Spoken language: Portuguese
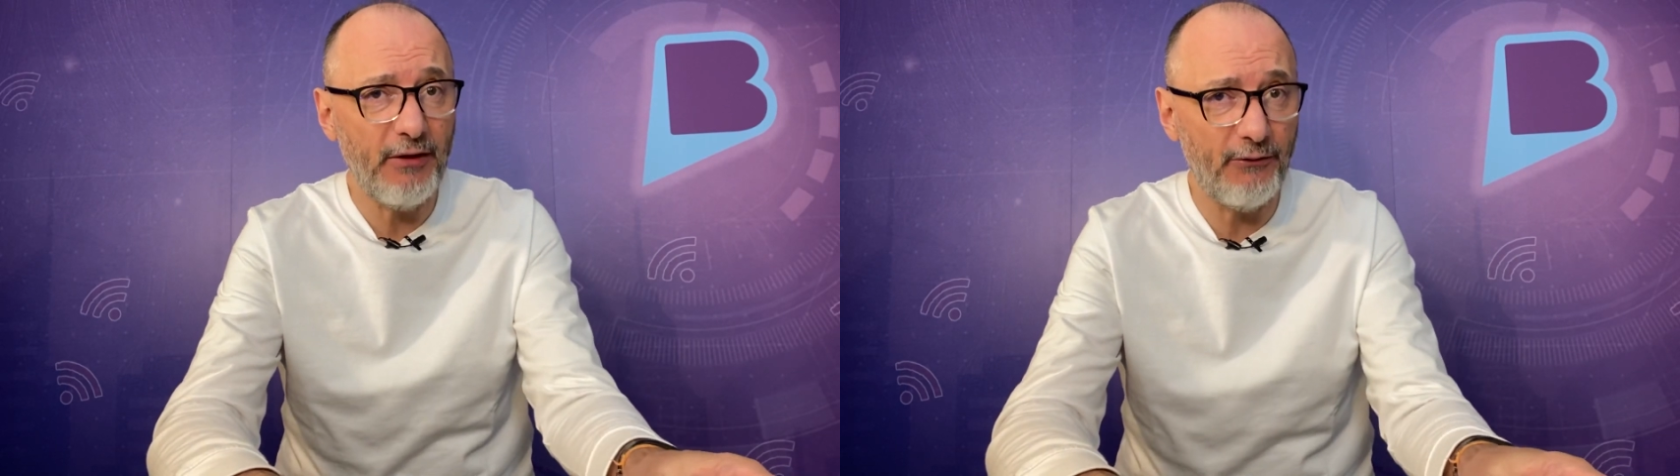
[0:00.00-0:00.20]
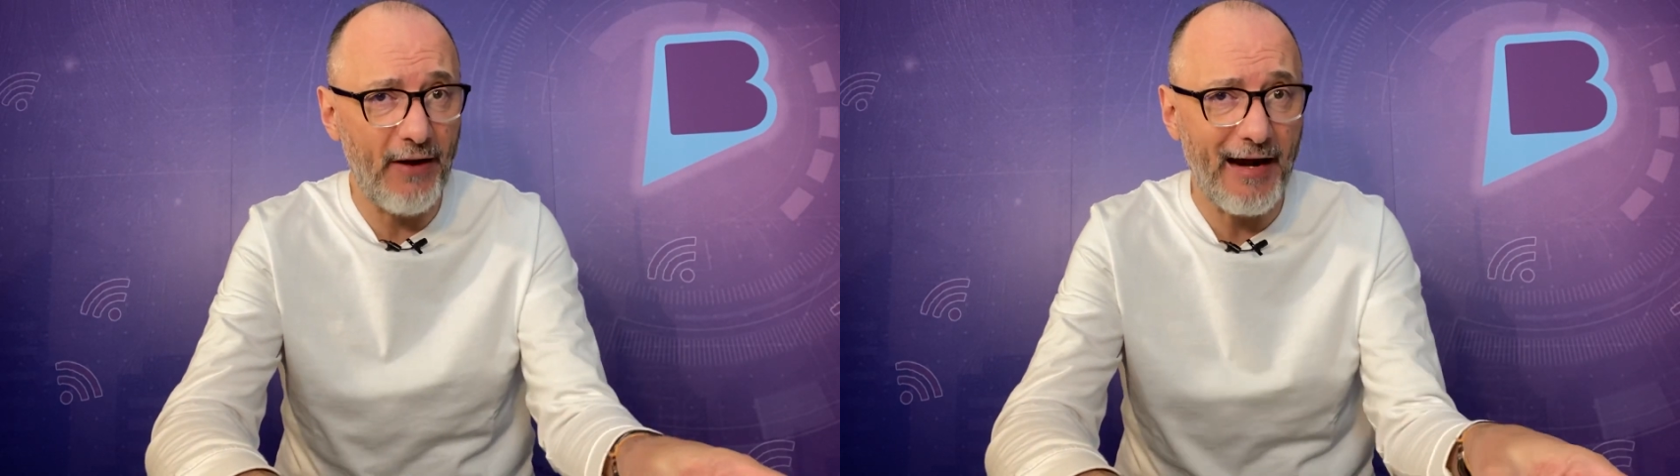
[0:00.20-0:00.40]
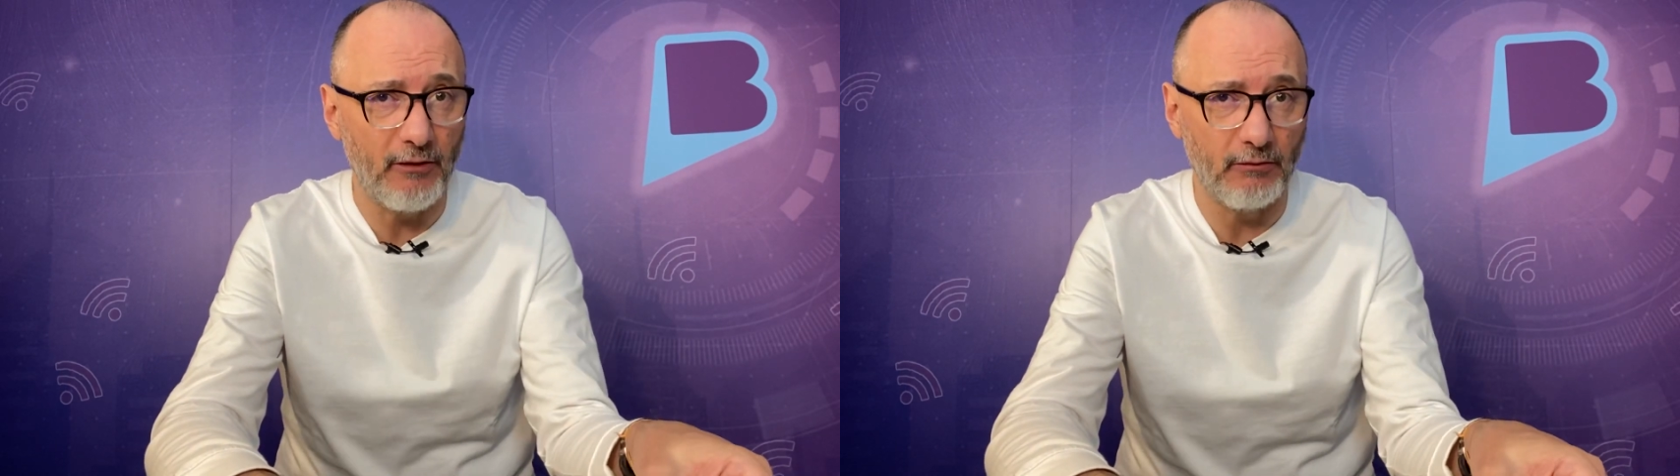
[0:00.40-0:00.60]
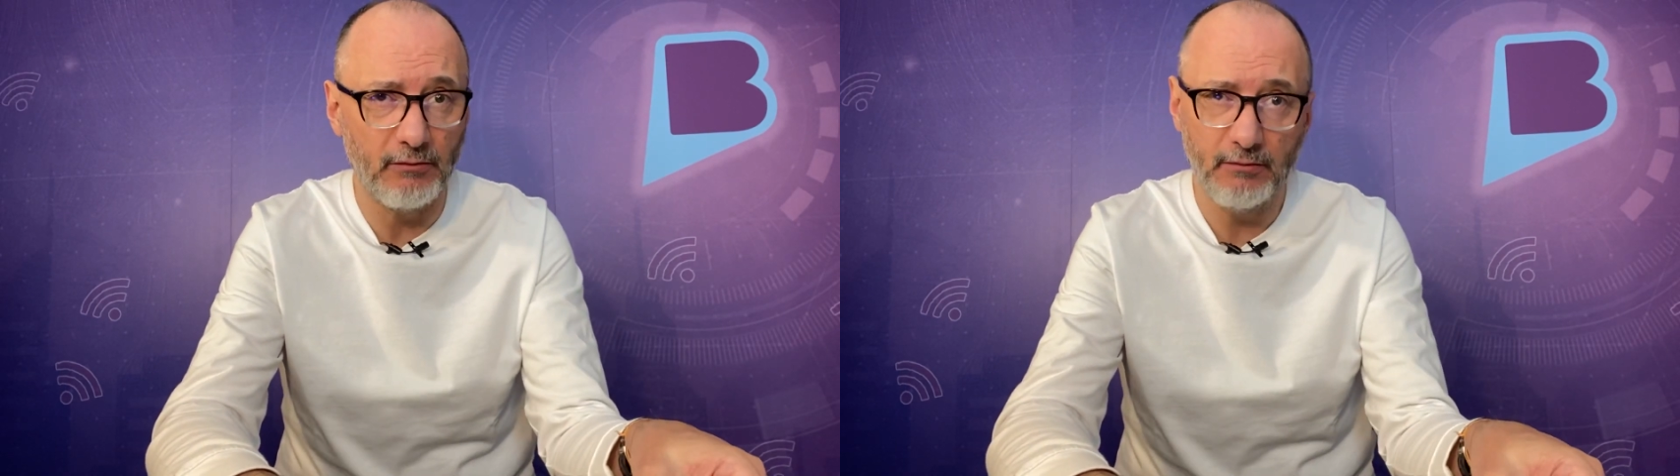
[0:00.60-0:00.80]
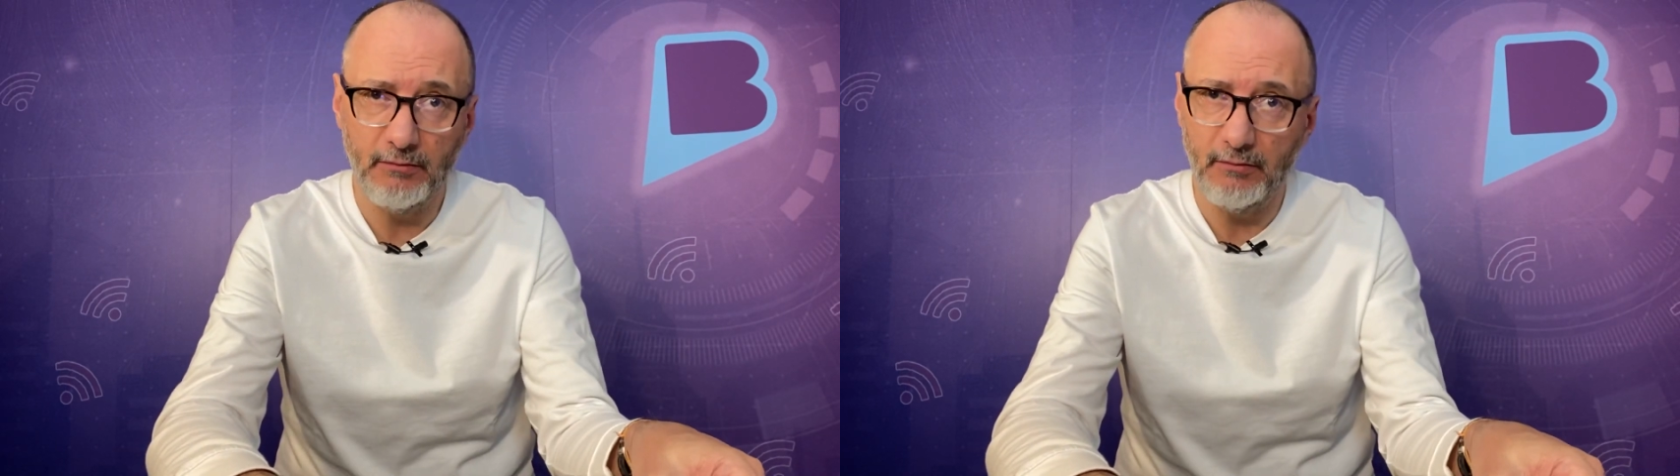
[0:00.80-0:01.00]
o inferno,
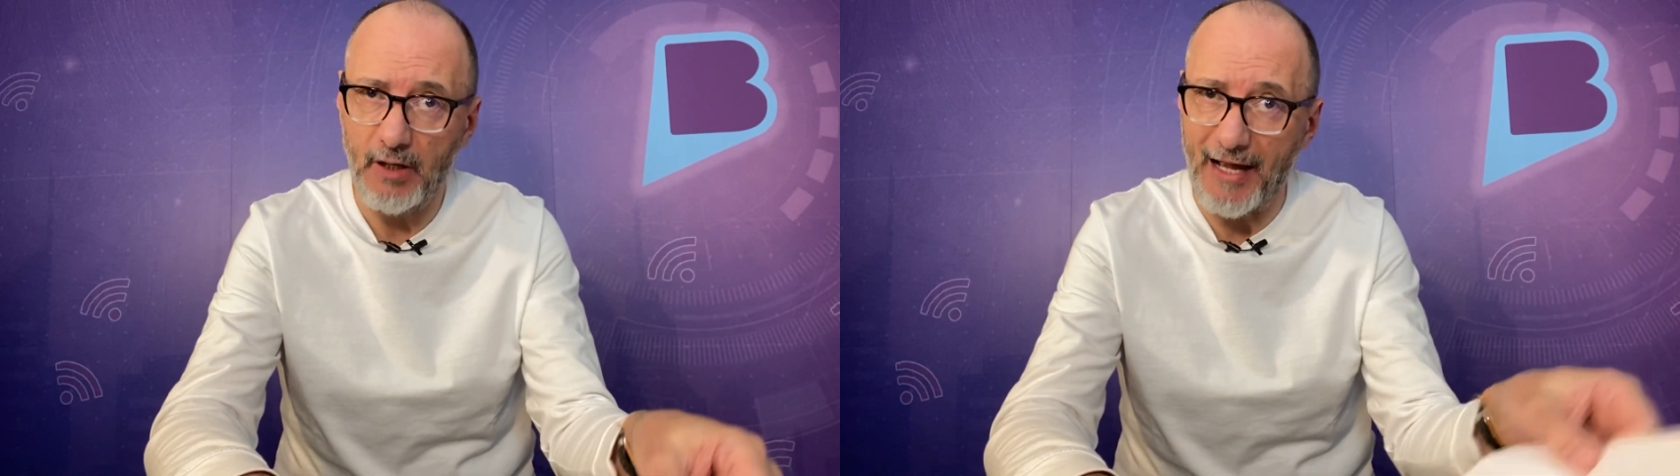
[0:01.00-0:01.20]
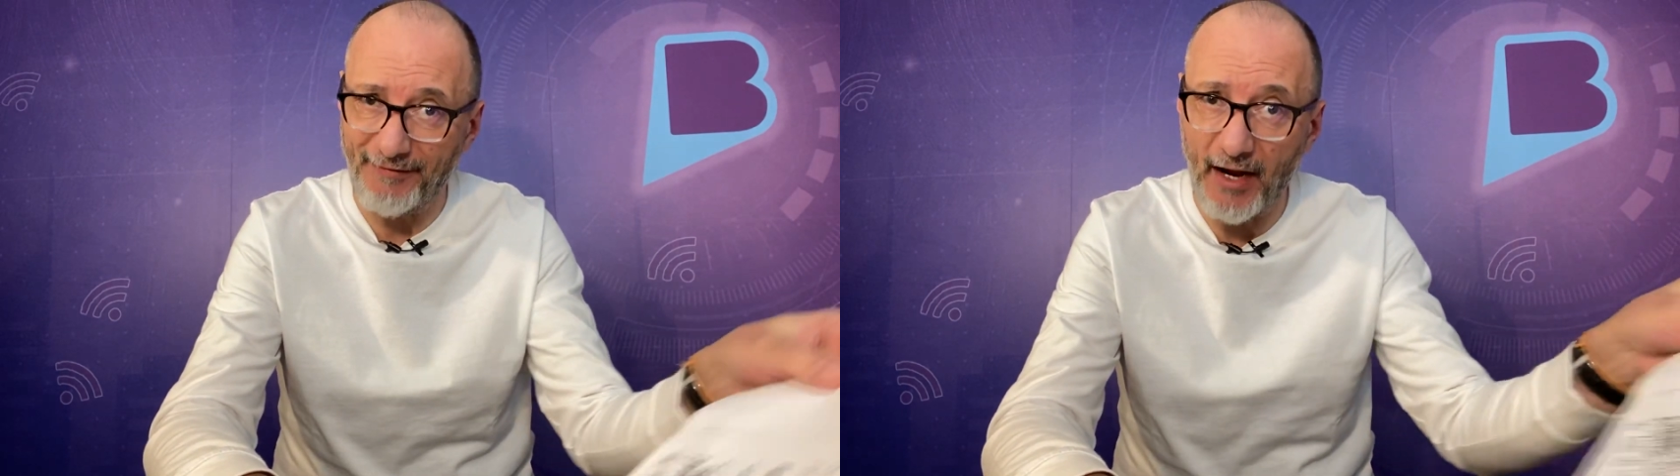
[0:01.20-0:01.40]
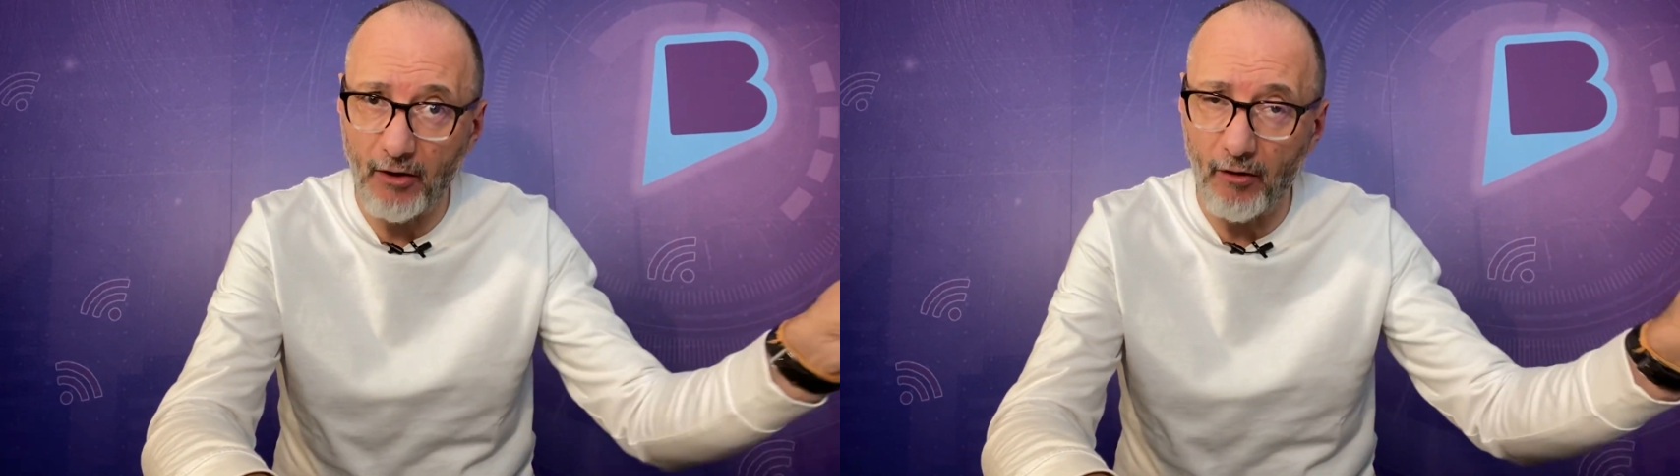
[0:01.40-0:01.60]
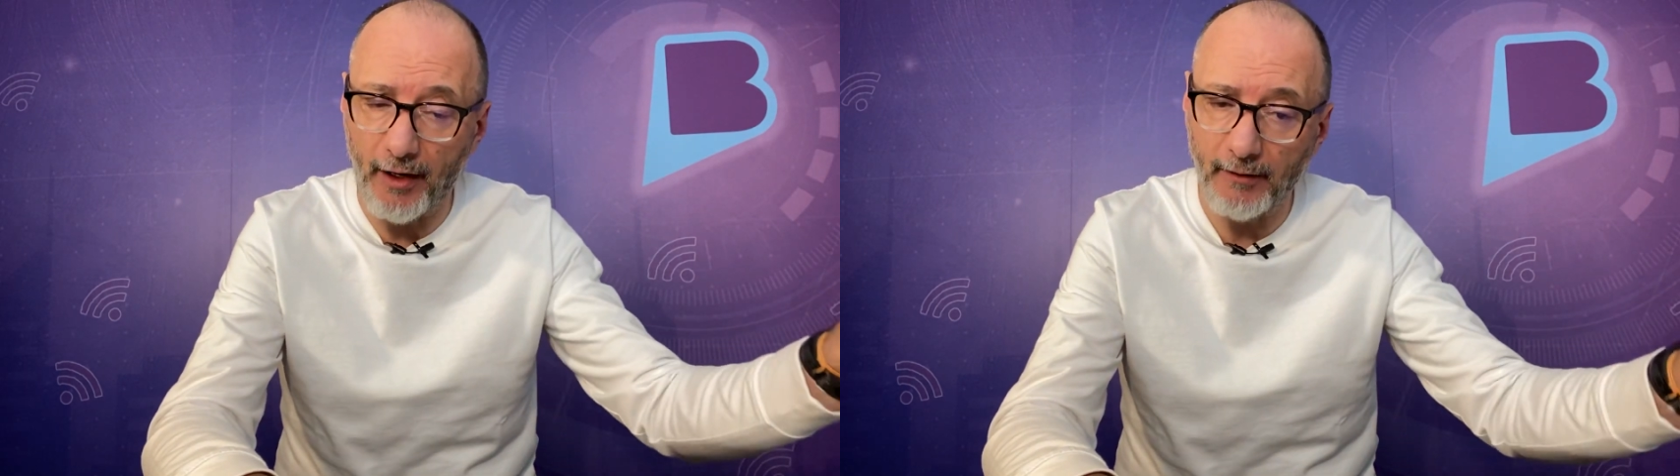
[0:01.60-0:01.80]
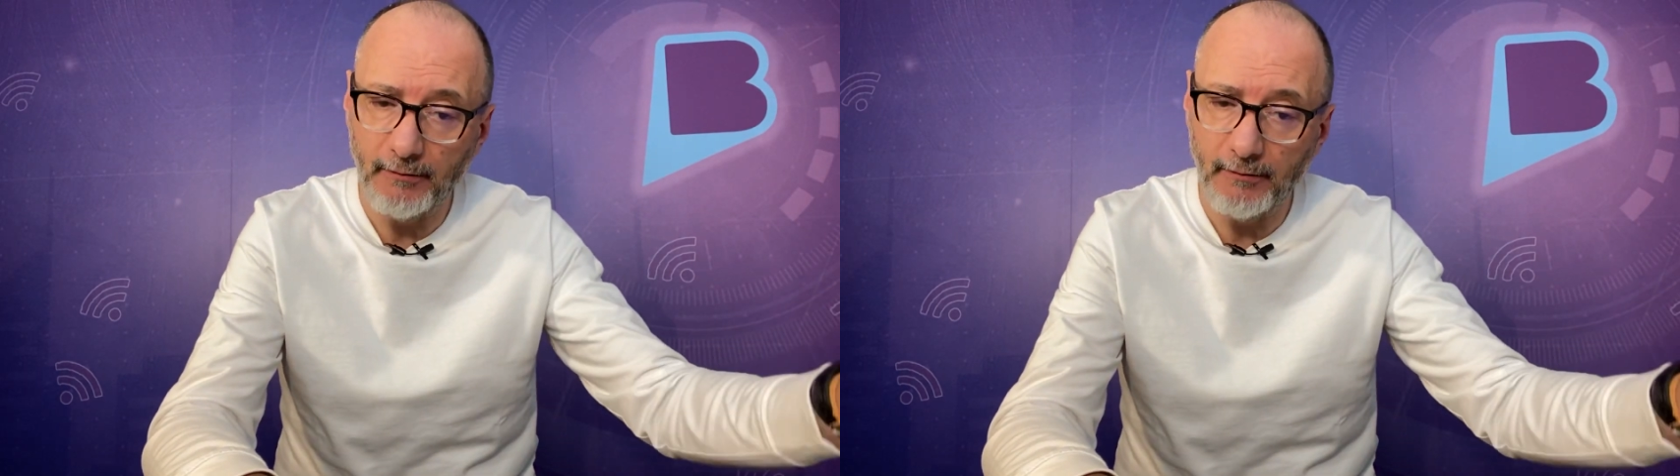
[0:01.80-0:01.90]
até agora.